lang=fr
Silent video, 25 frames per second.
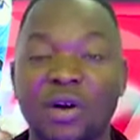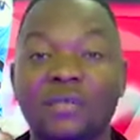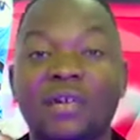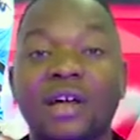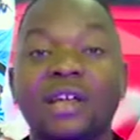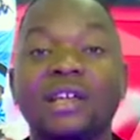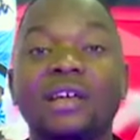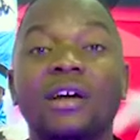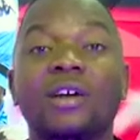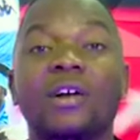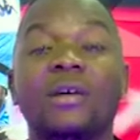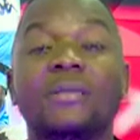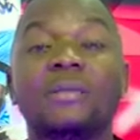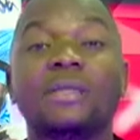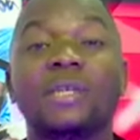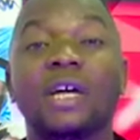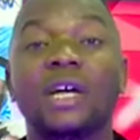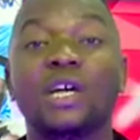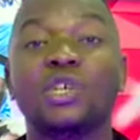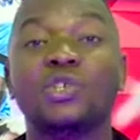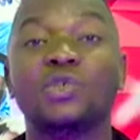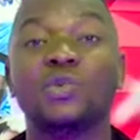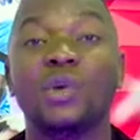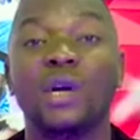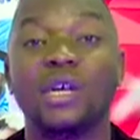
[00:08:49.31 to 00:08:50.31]
On va dire comme ça
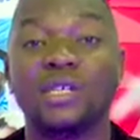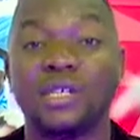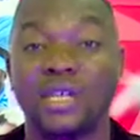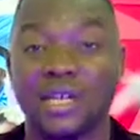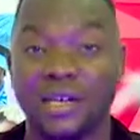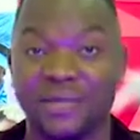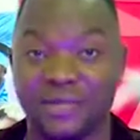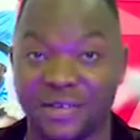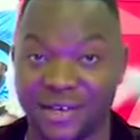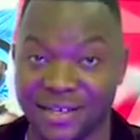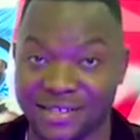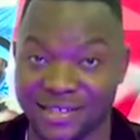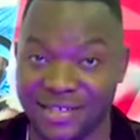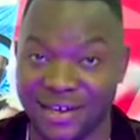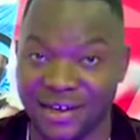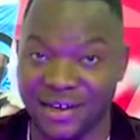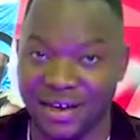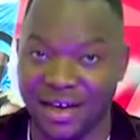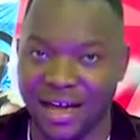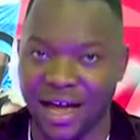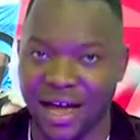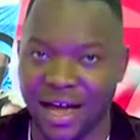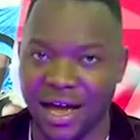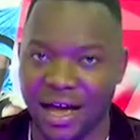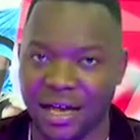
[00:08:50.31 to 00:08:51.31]
un joyeux
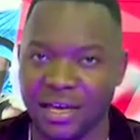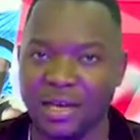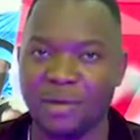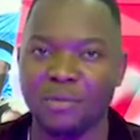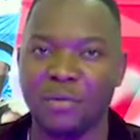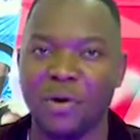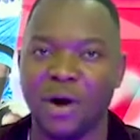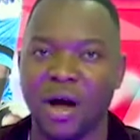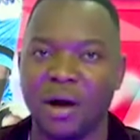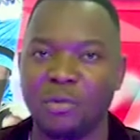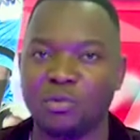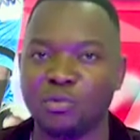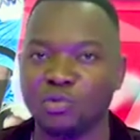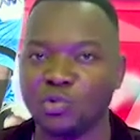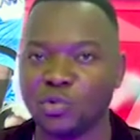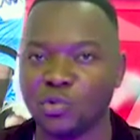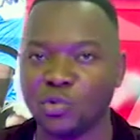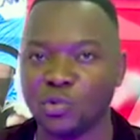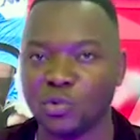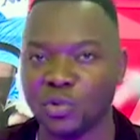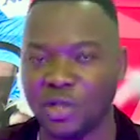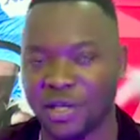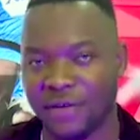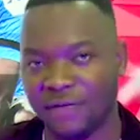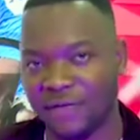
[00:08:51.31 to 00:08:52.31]
anniversaire à Déborah
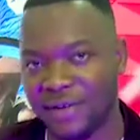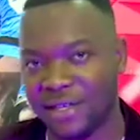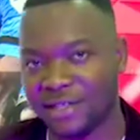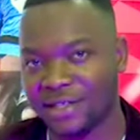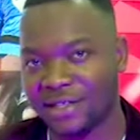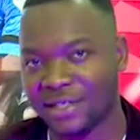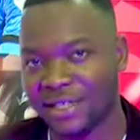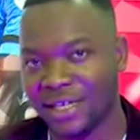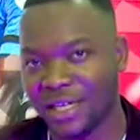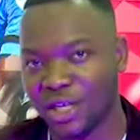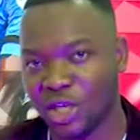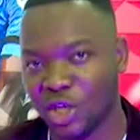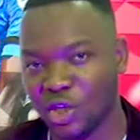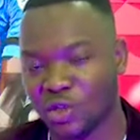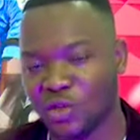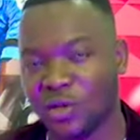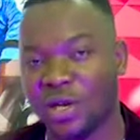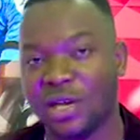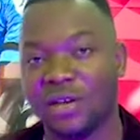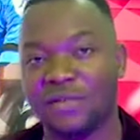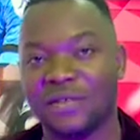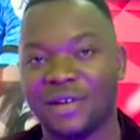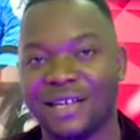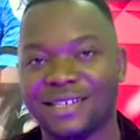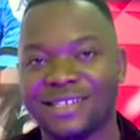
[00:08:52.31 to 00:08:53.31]
Mouzou qui fête son
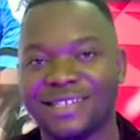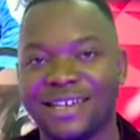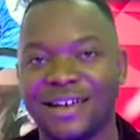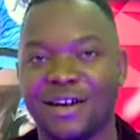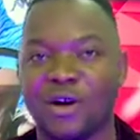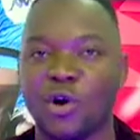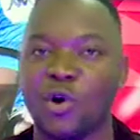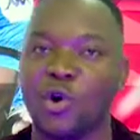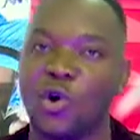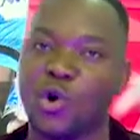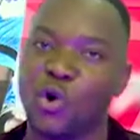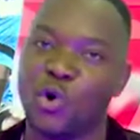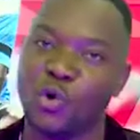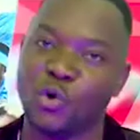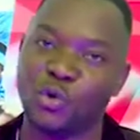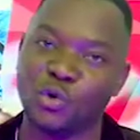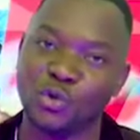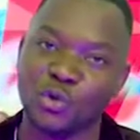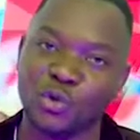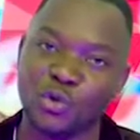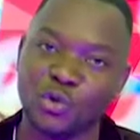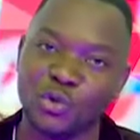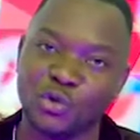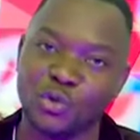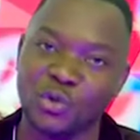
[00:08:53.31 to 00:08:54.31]
anniversaire
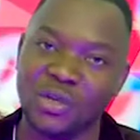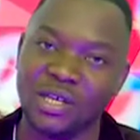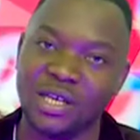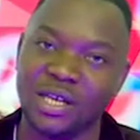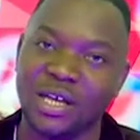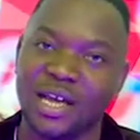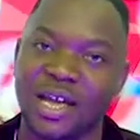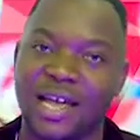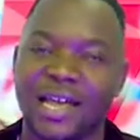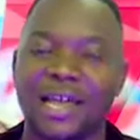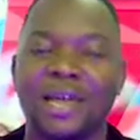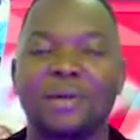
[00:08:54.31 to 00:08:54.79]
aujourd'hui.